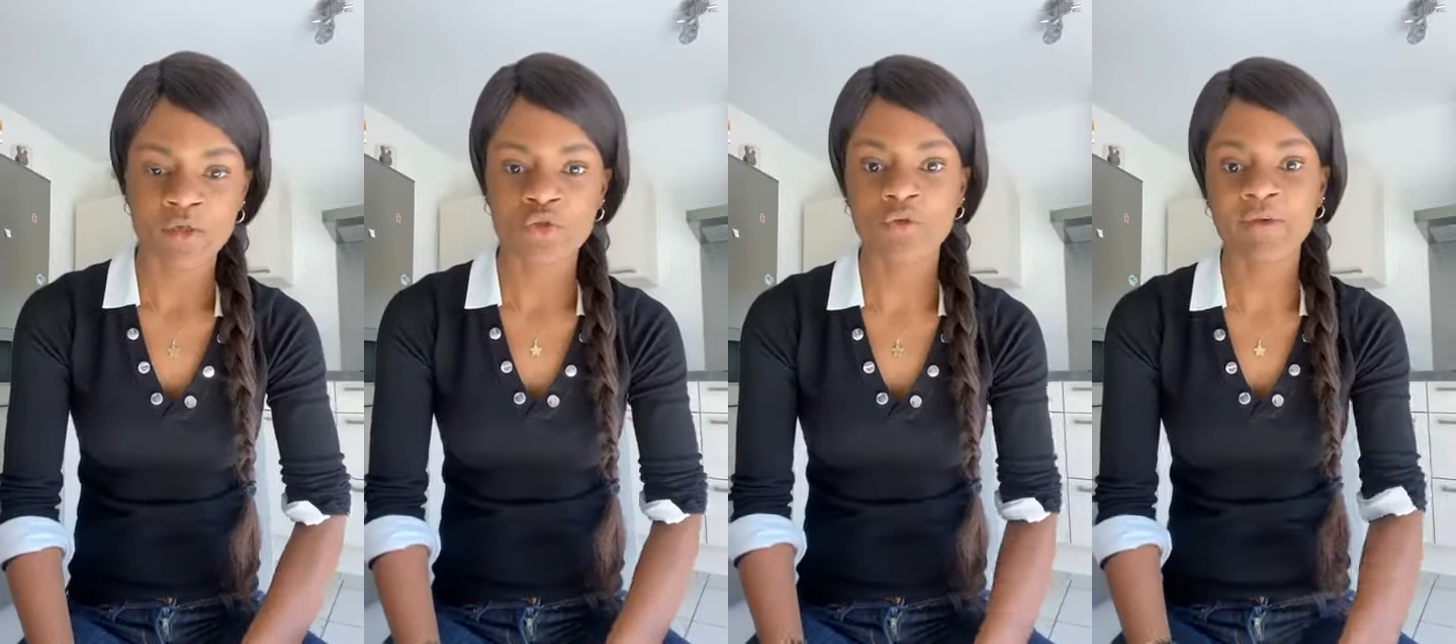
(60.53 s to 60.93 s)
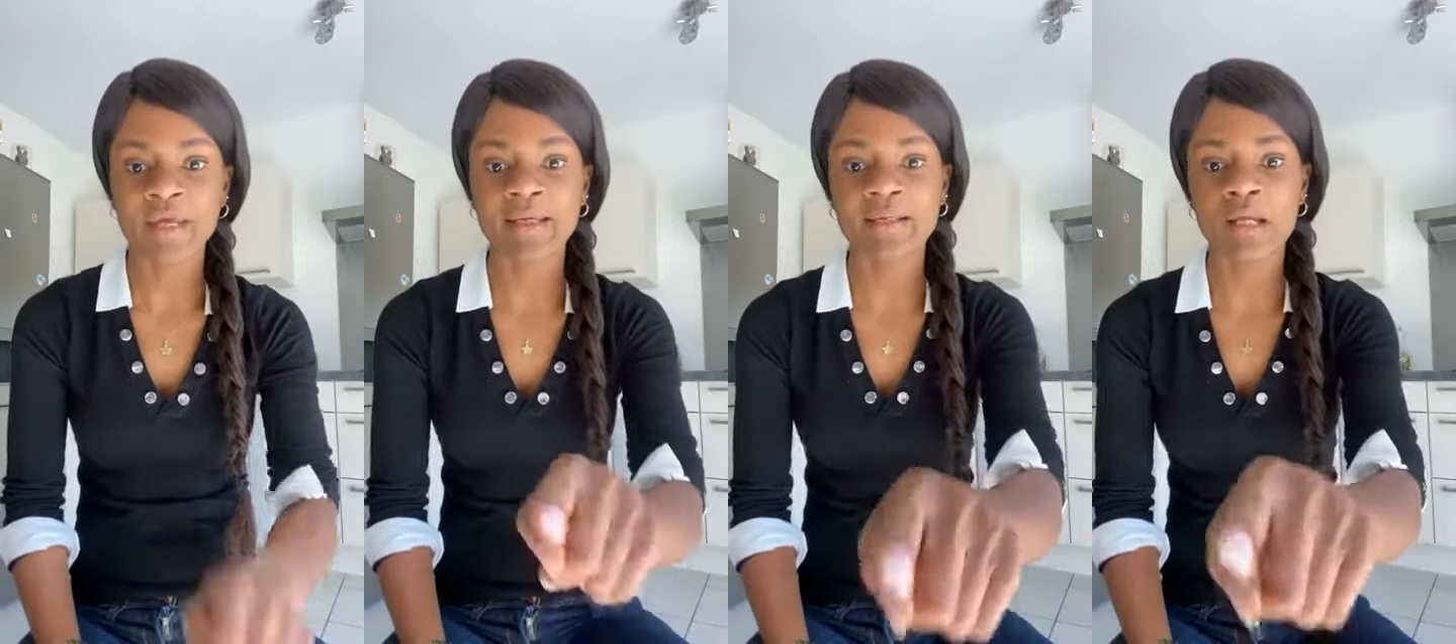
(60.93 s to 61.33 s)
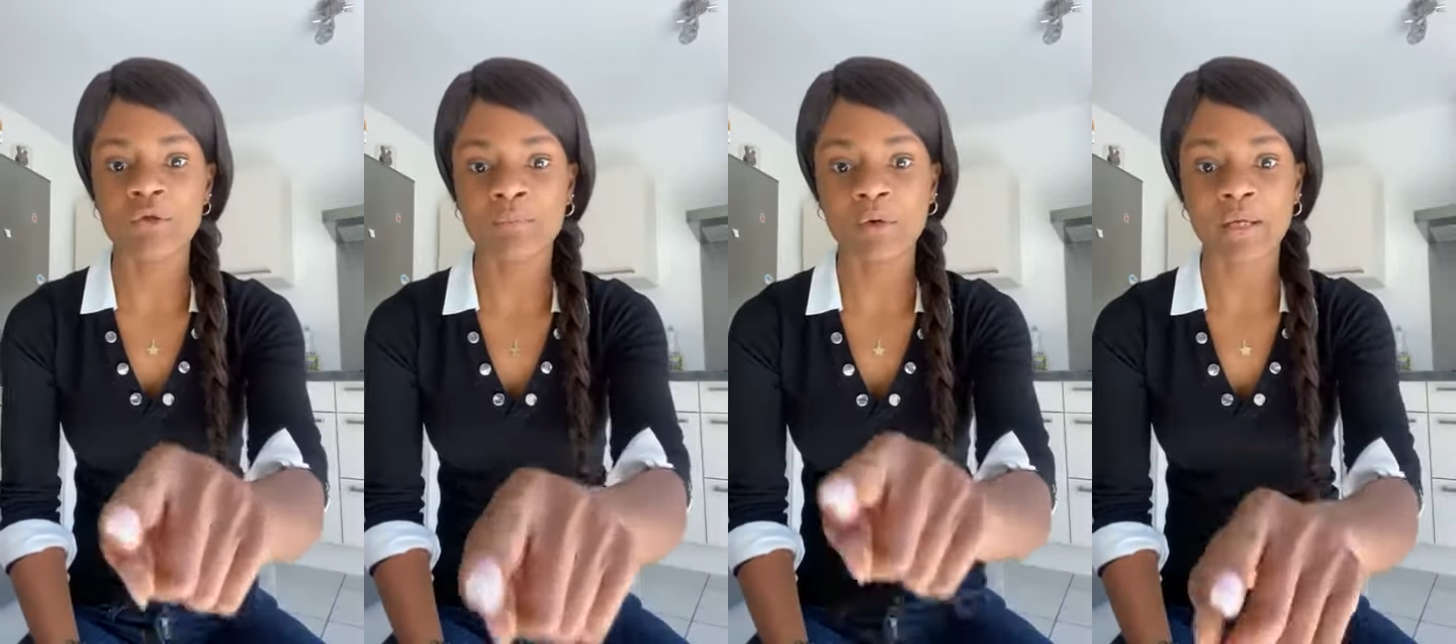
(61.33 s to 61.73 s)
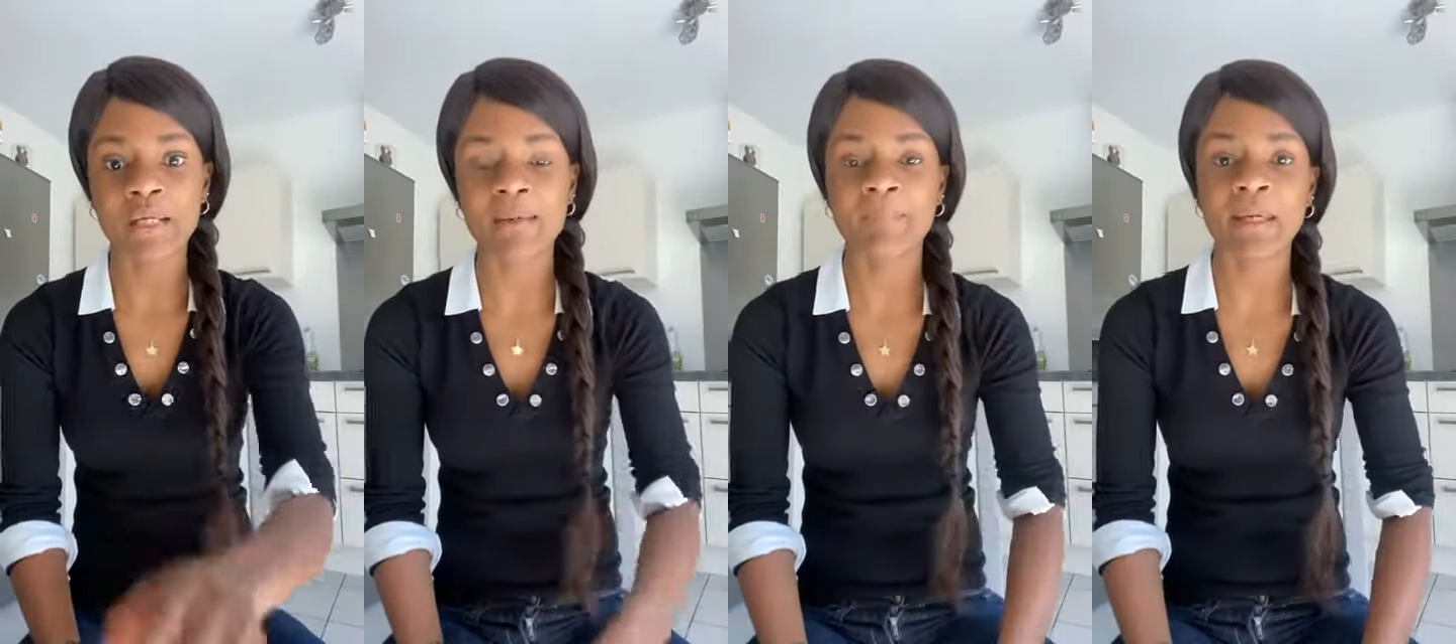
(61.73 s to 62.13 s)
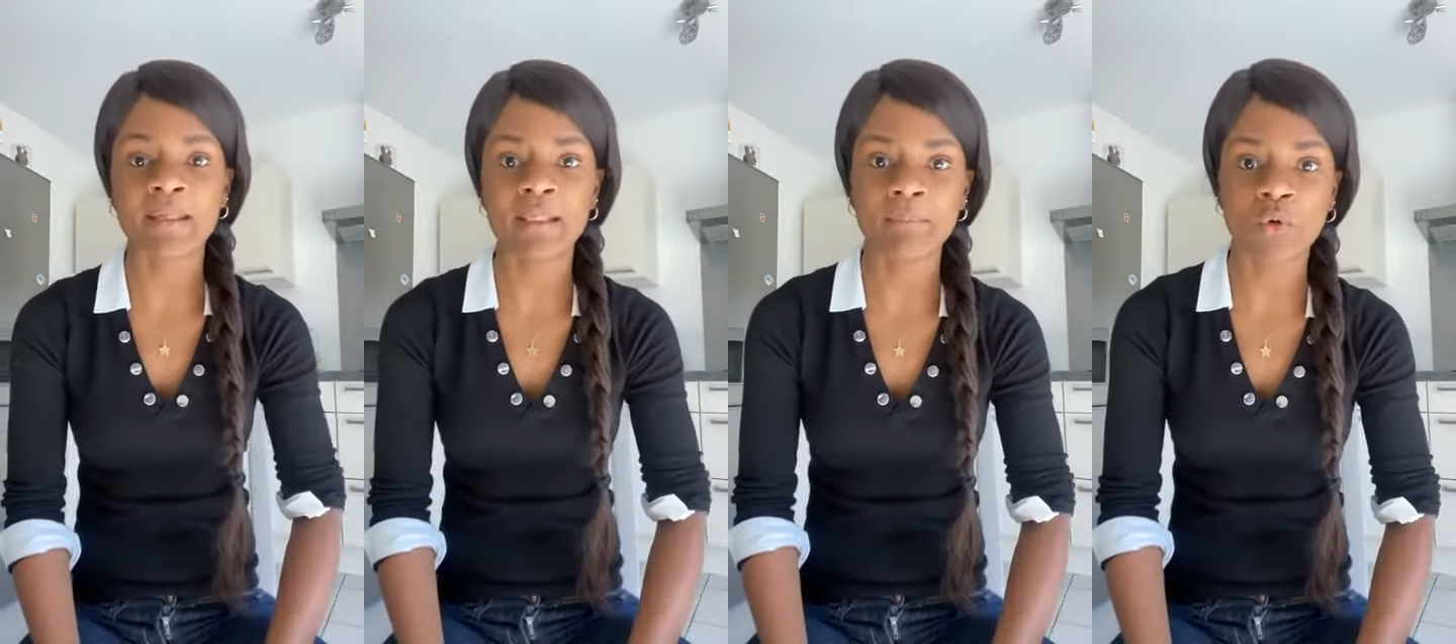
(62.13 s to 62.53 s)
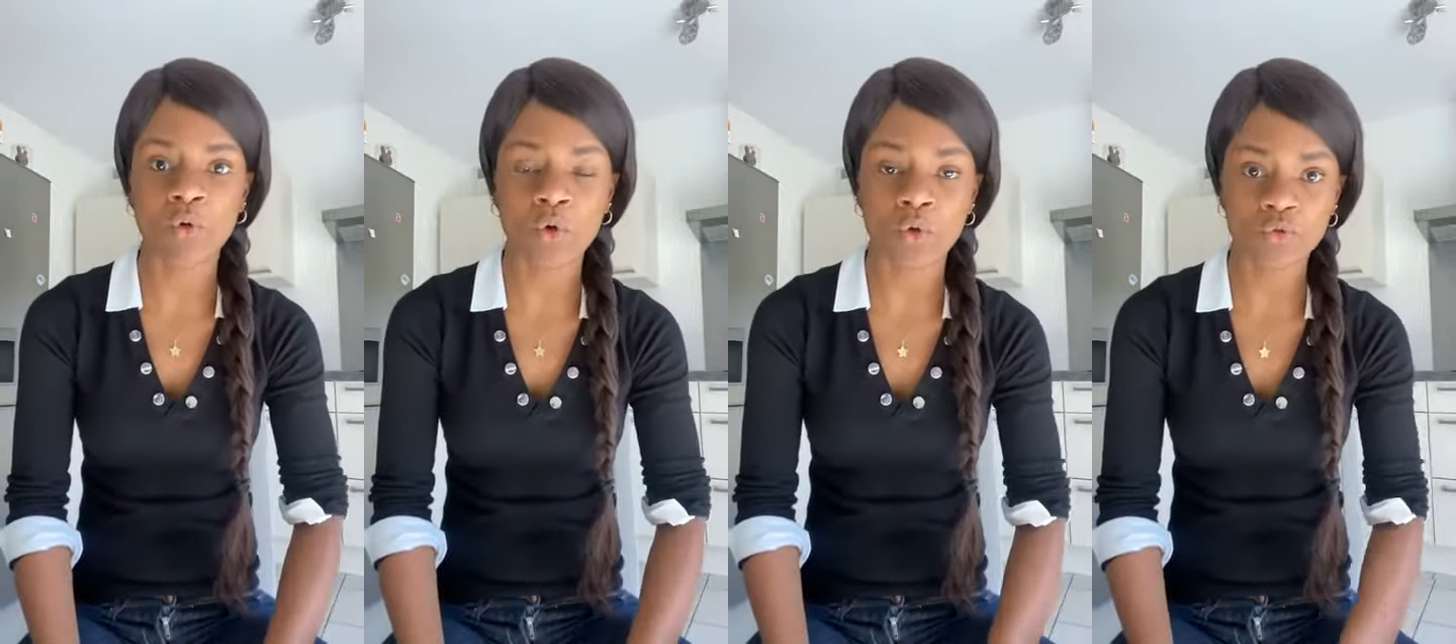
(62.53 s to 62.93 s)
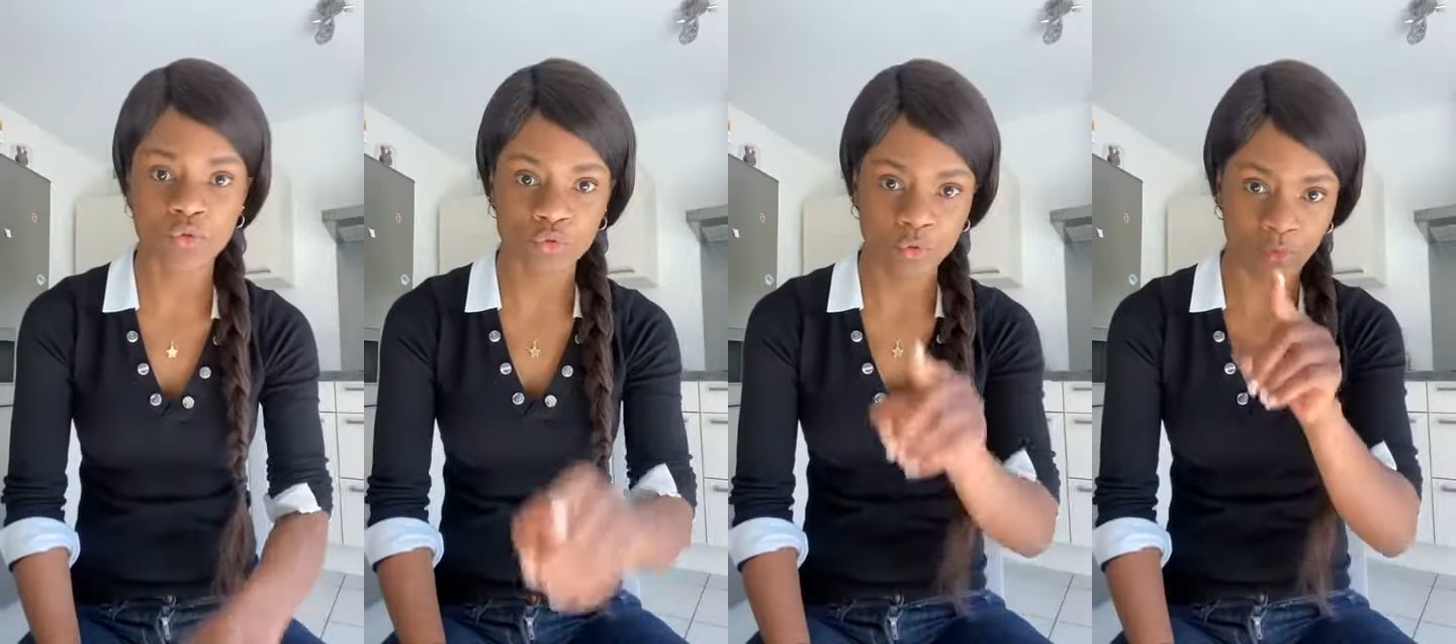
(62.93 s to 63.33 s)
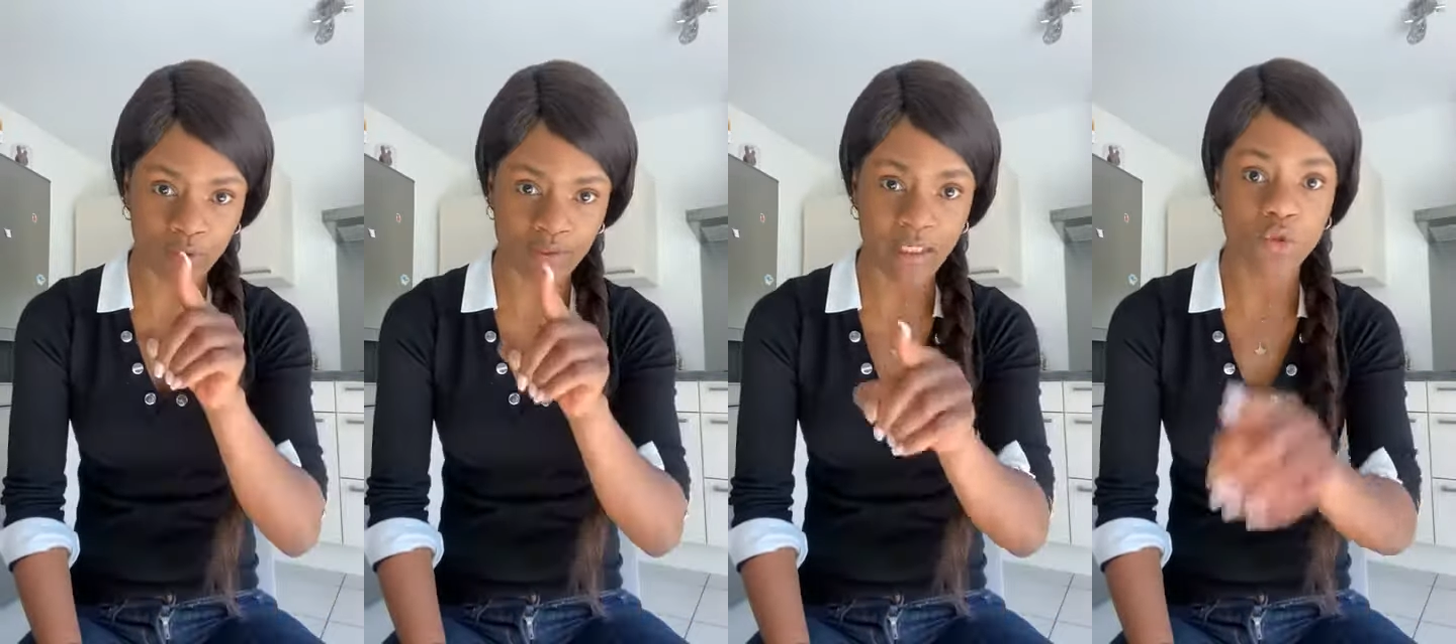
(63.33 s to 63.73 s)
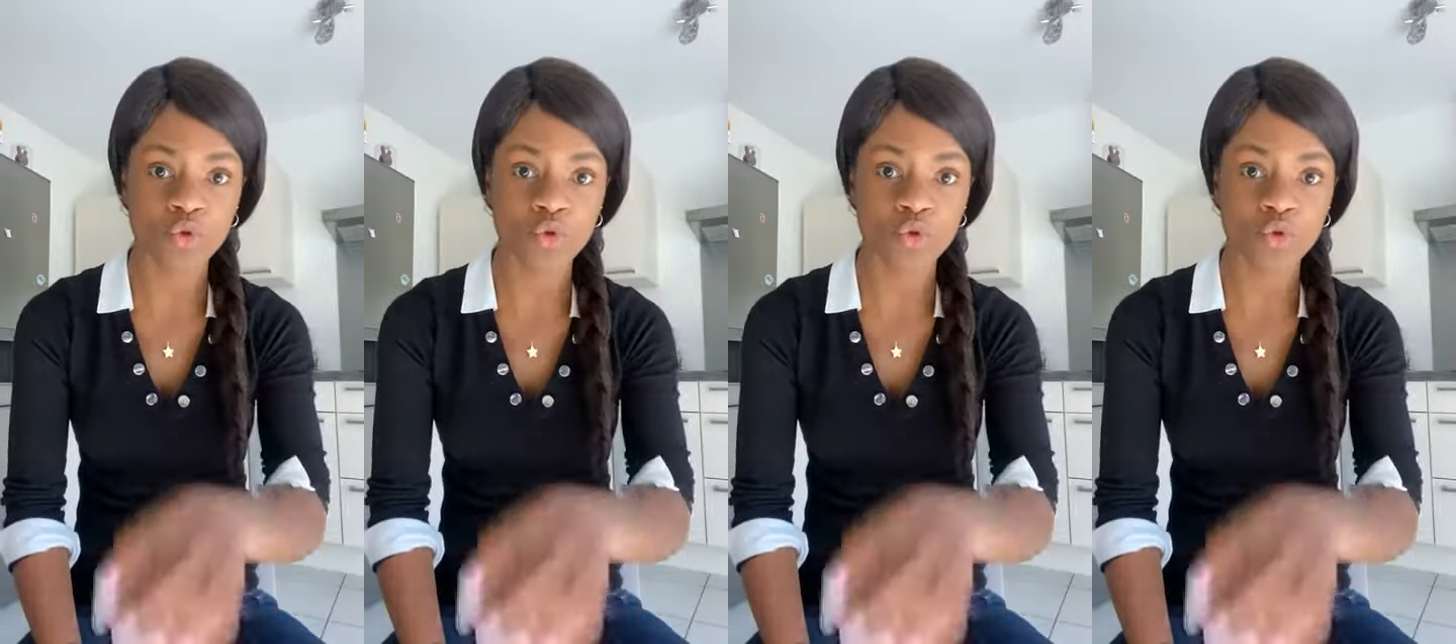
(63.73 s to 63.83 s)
je vais également épingler mon compte de mon lien